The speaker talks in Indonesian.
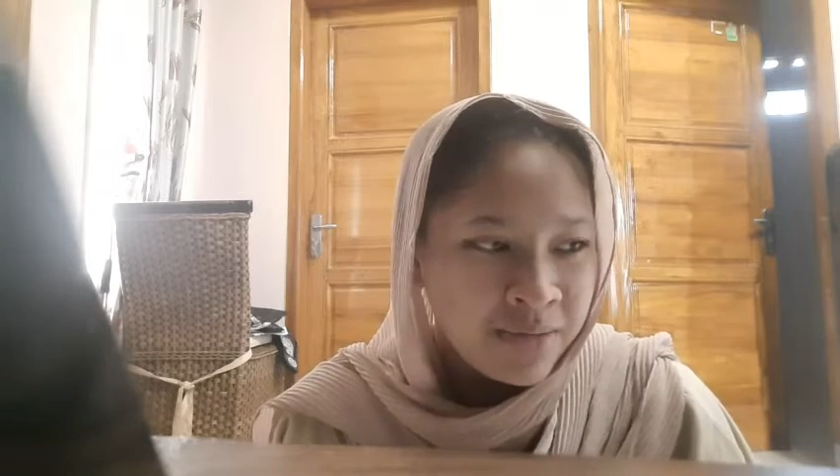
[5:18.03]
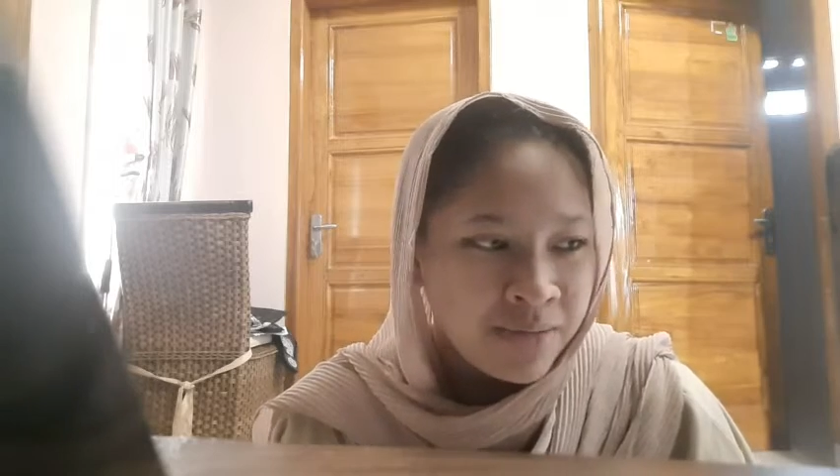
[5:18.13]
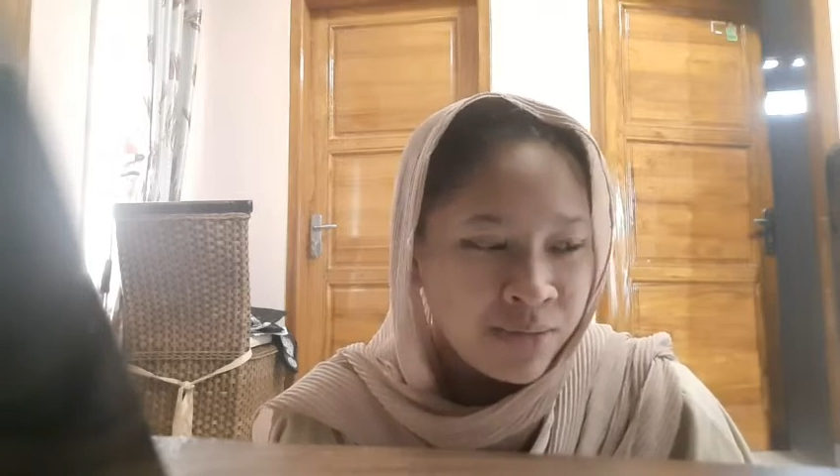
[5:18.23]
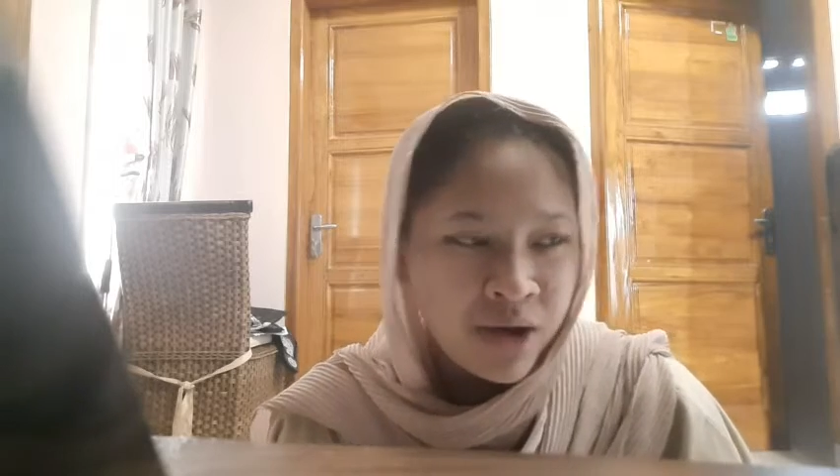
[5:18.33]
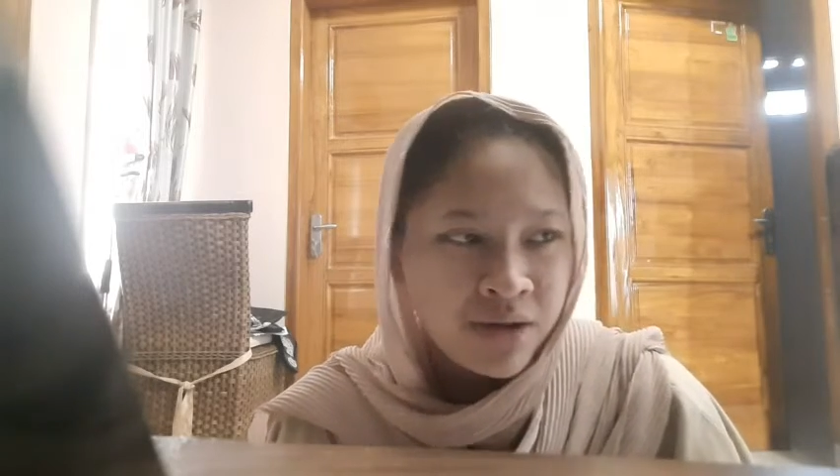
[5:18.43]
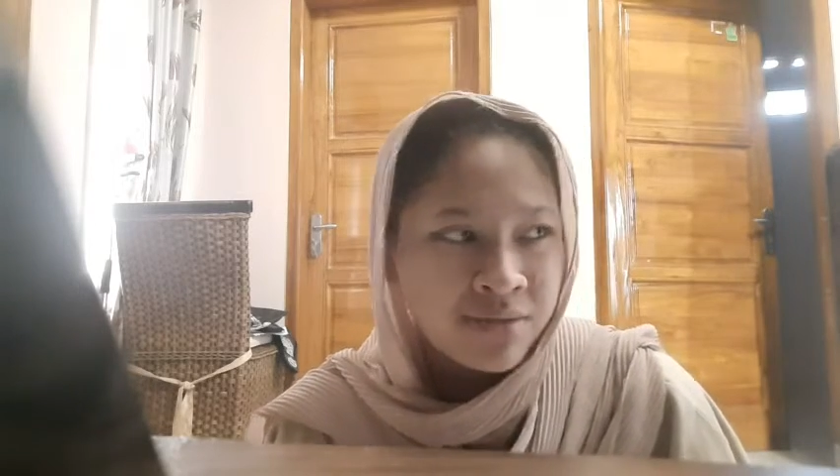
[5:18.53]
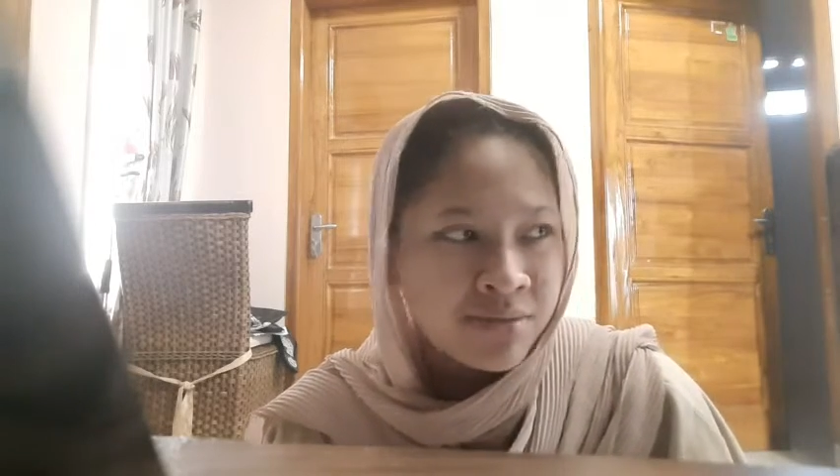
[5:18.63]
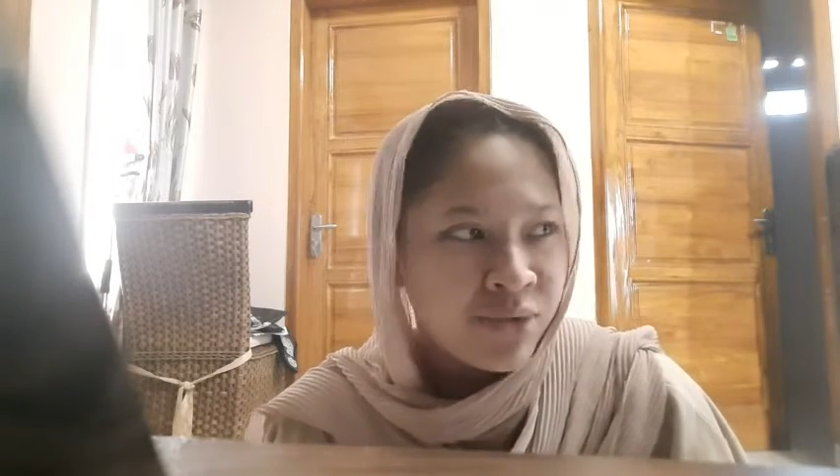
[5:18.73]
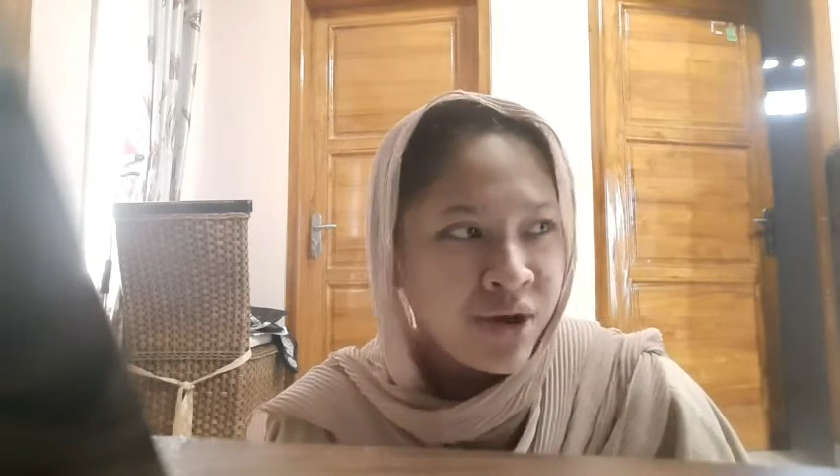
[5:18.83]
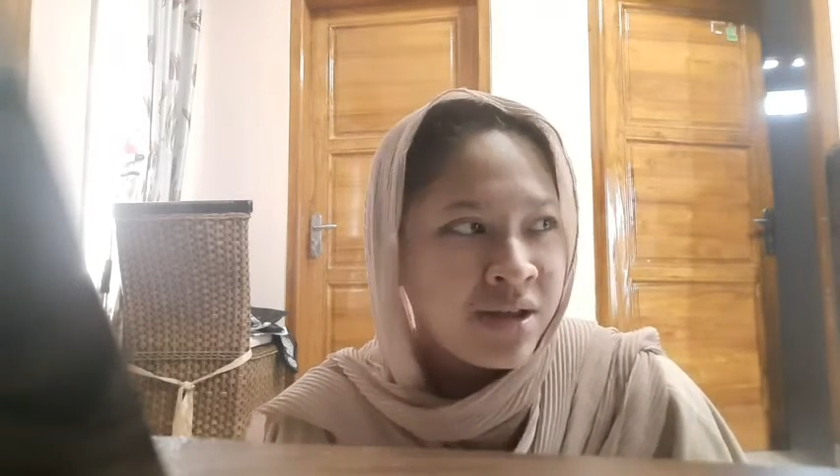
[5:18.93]
bukan
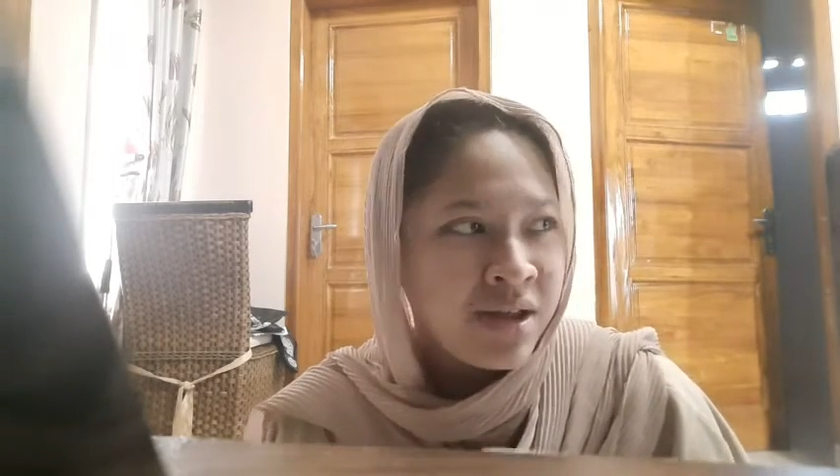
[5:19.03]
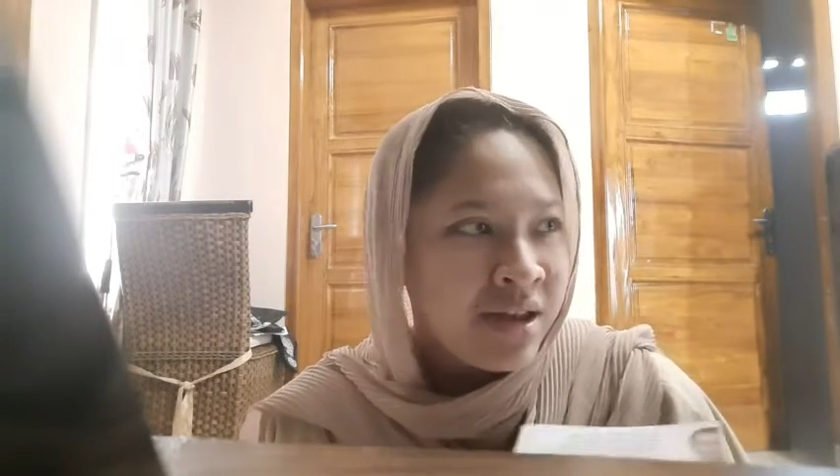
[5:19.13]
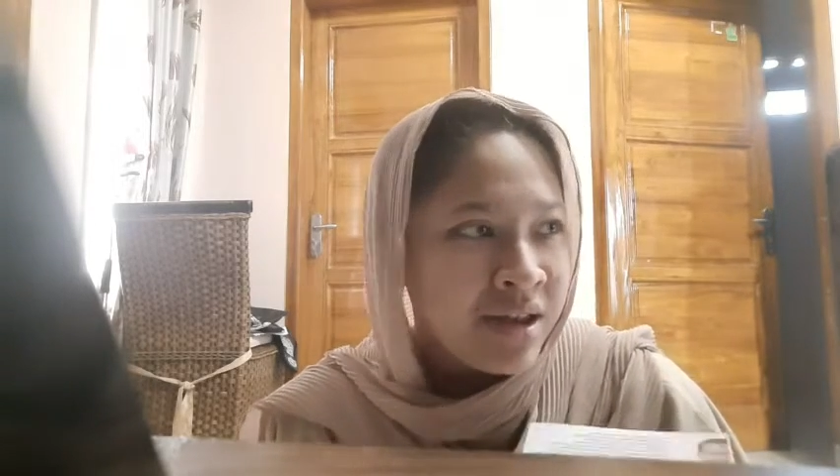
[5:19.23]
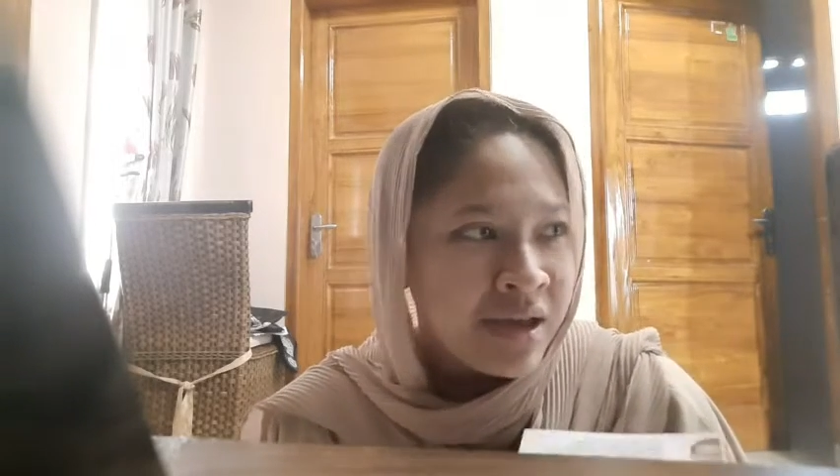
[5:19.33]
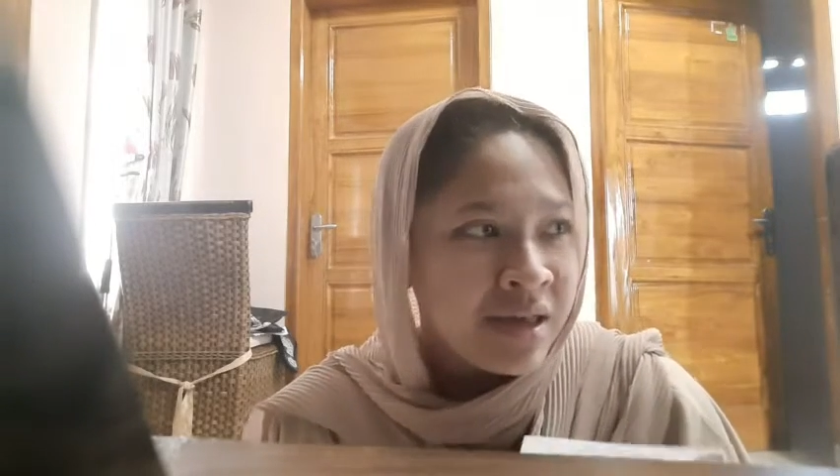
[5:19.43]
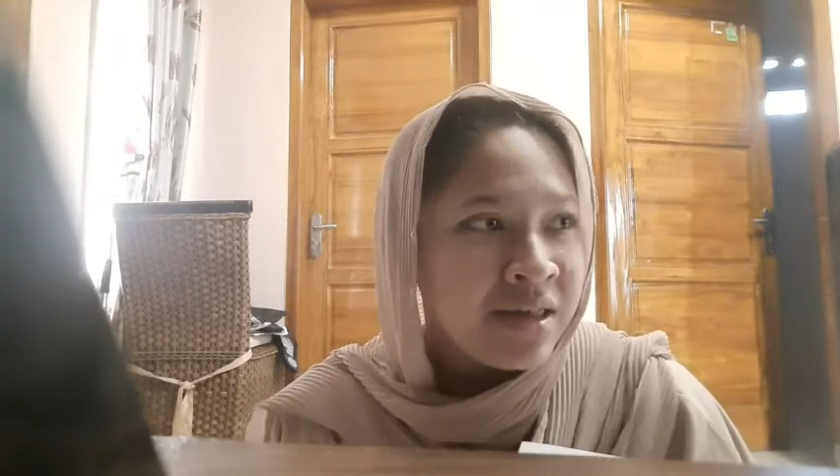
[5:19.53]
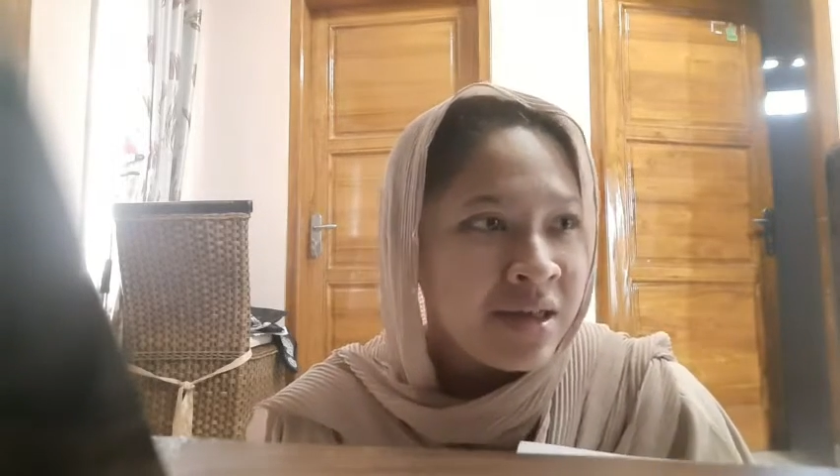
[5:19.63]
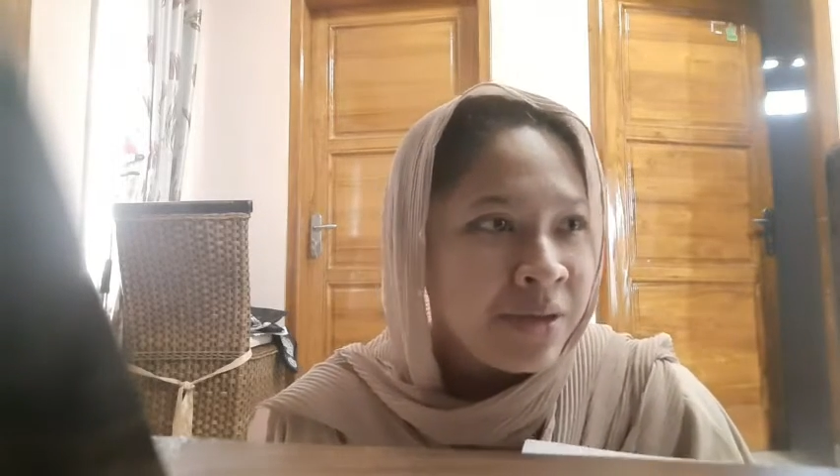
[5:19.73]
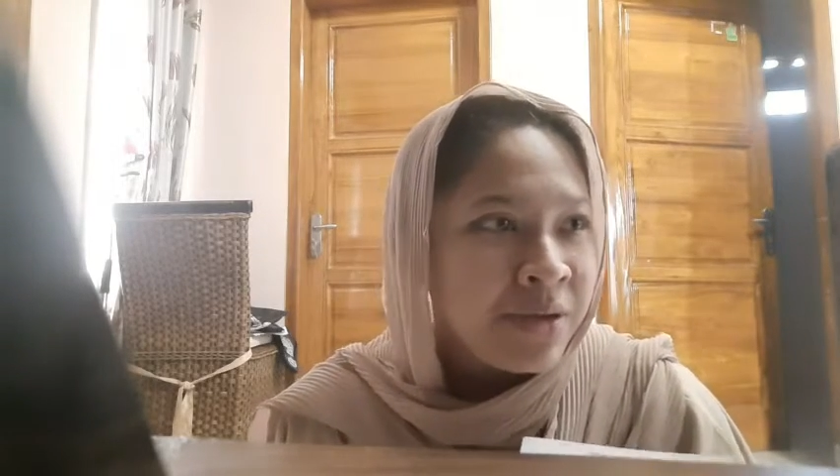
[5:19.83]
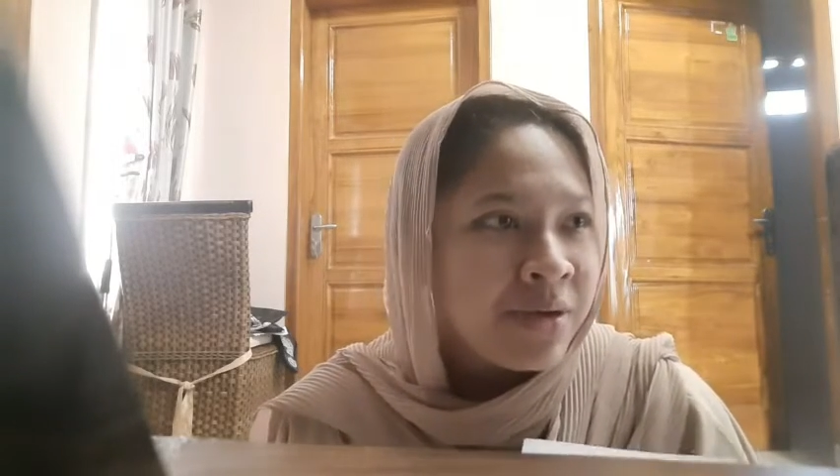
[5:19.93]
bukan gini deh
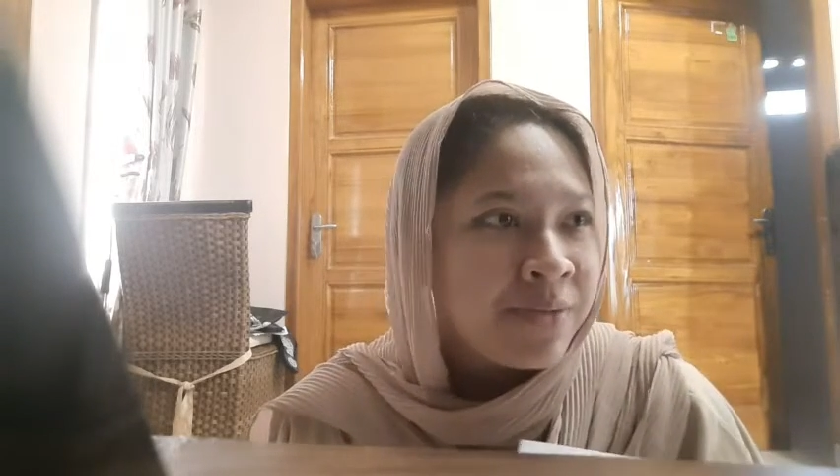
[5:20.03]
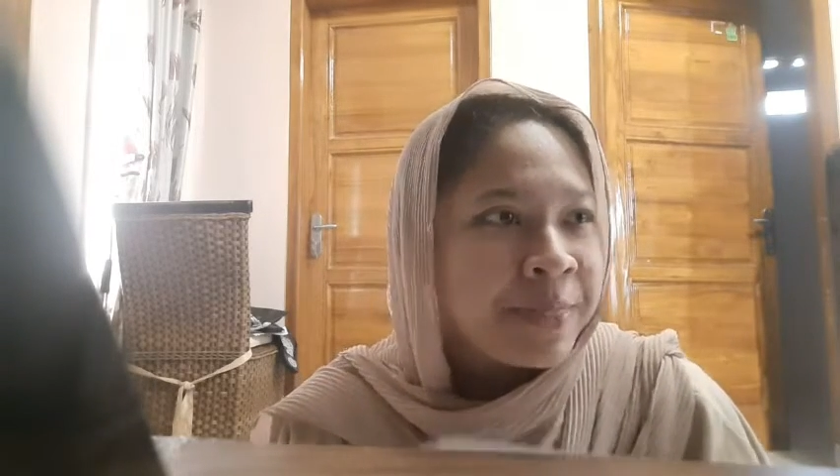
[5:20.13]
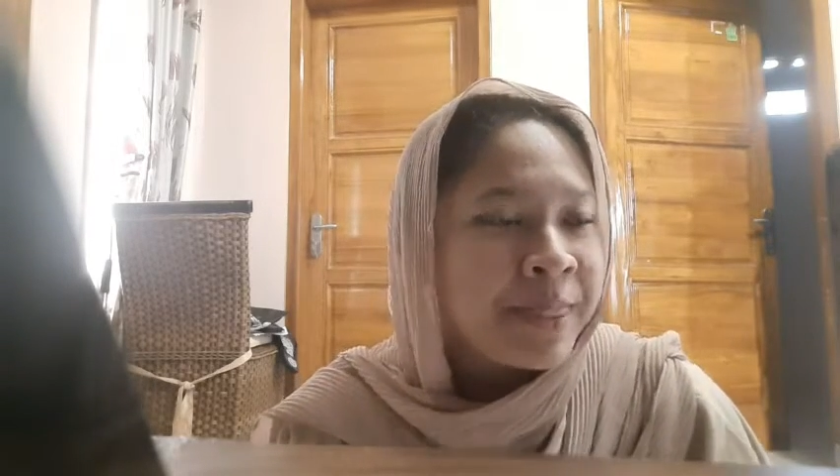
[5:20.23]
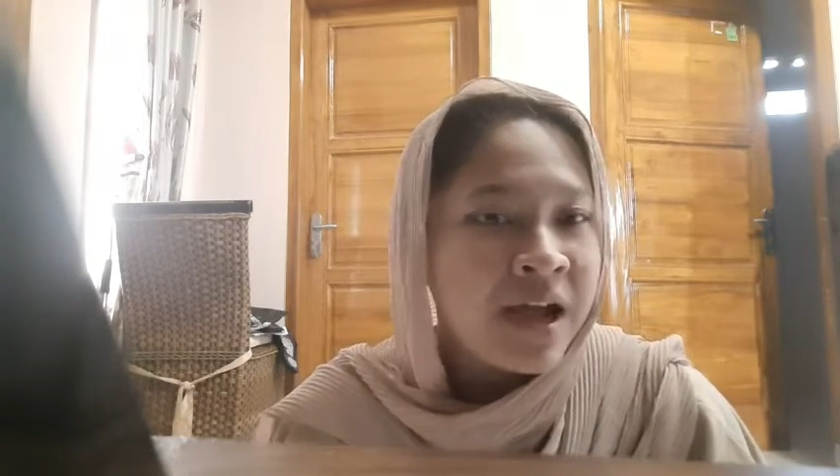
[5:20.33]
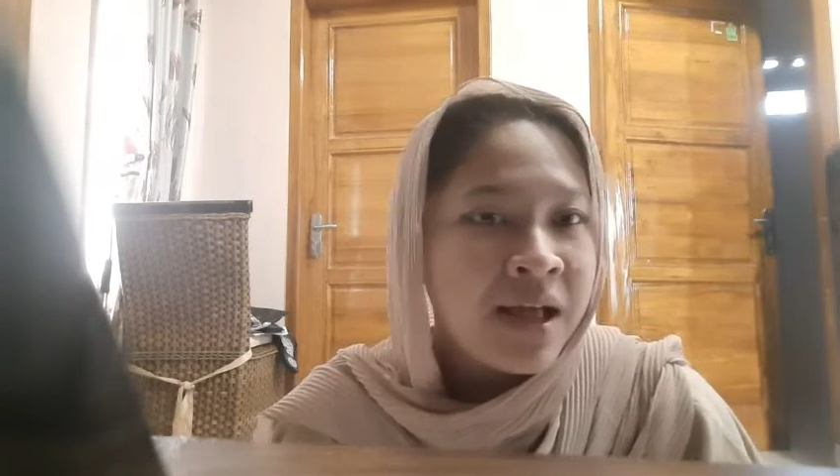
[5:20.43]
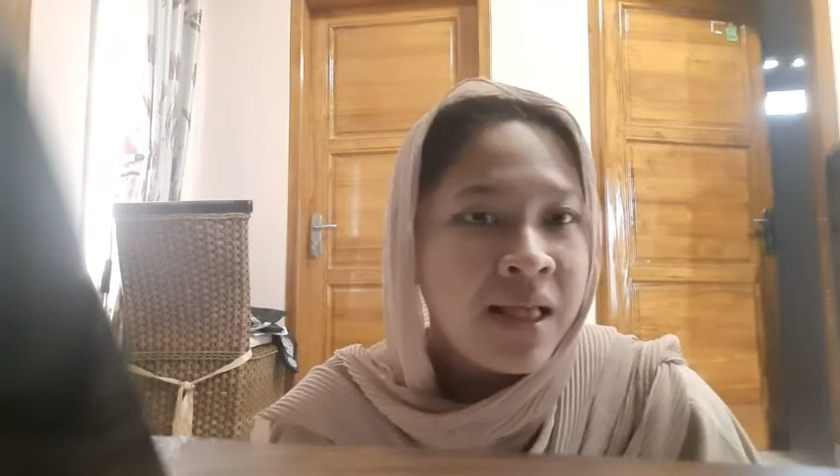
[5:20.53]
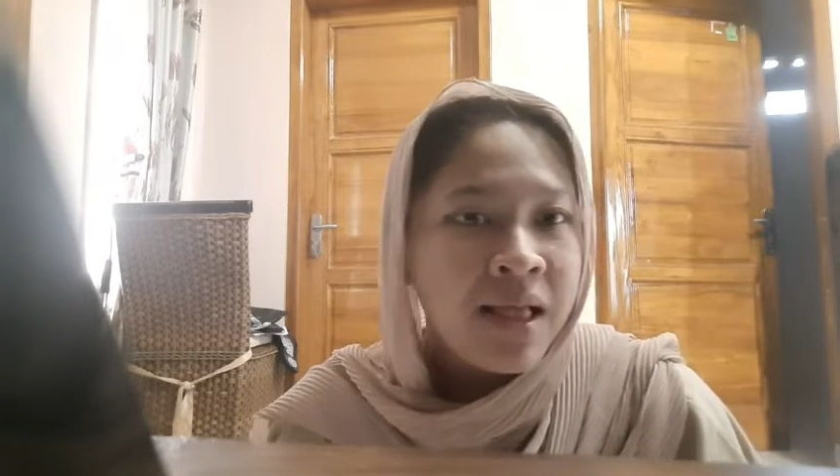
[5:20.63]
jadi tuh nggak